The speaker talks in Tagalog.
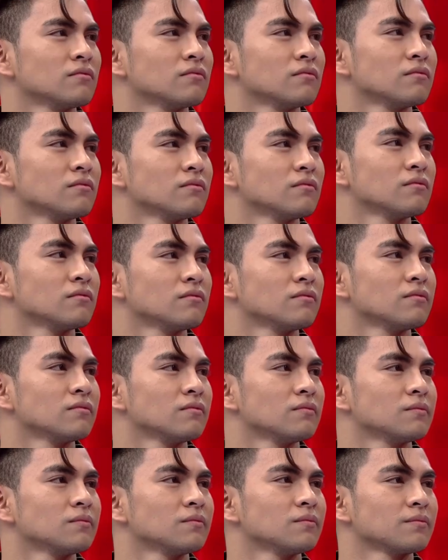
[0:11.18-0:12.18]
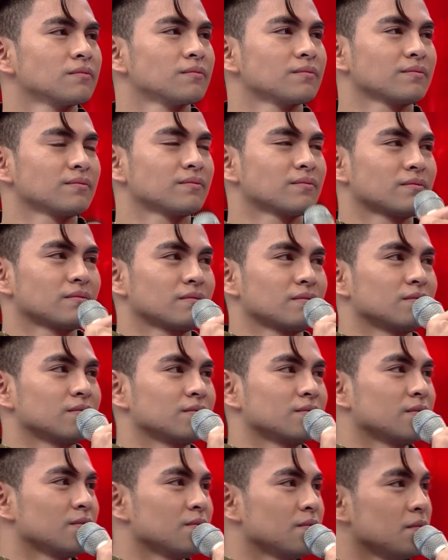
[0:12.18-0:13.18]
pag-aalaga sa mga magulang mo?
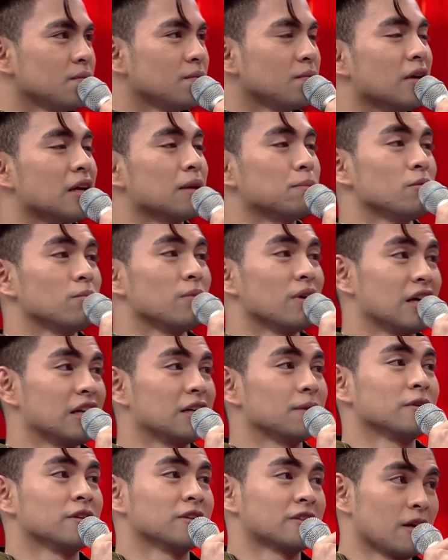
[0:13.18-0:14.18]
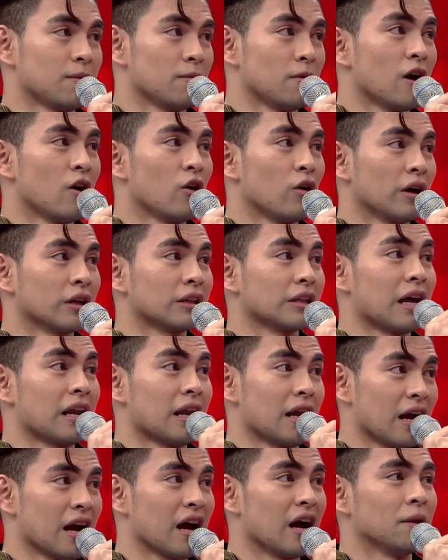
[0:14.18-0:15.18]
Para po maghanap ng trabaho at
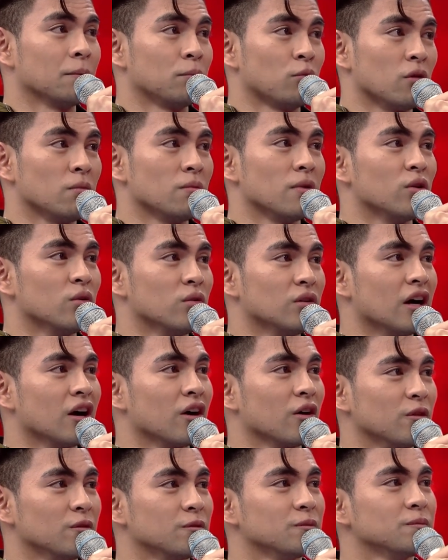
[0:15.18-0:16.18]
alagaan po ang magulang ko.